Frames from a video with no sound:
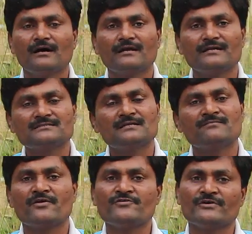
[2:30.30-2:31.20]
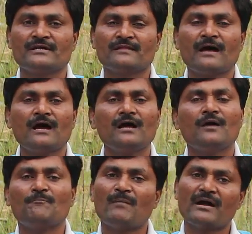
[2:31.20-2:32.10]
बहुत ही सुंदर
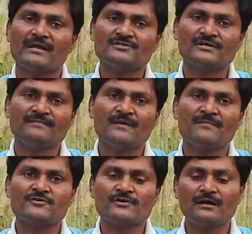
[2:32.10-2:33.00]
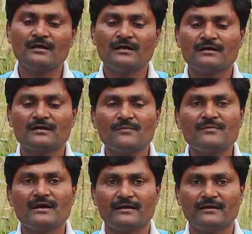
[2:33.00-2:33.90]
घनत्व का प्रयोग कर सकते हैं
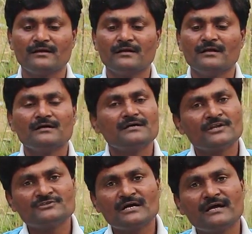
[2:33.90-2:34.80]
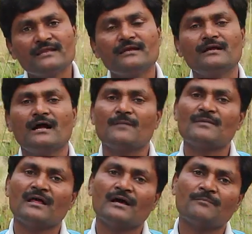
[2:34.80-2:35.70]
इसके लिए बिल्कुल
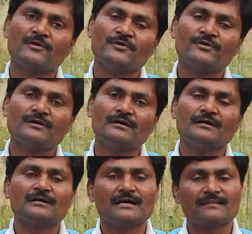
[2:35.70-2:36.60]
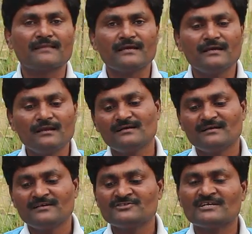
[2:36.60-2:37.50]
साधारण से आपको संतरे और एक
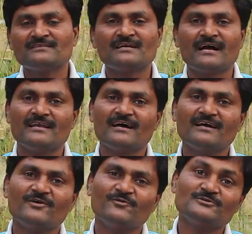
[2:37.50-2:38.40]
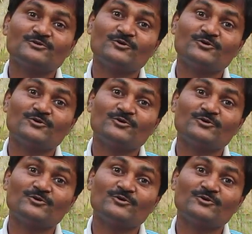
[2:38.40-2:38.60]
पानी का टैंक चाहिए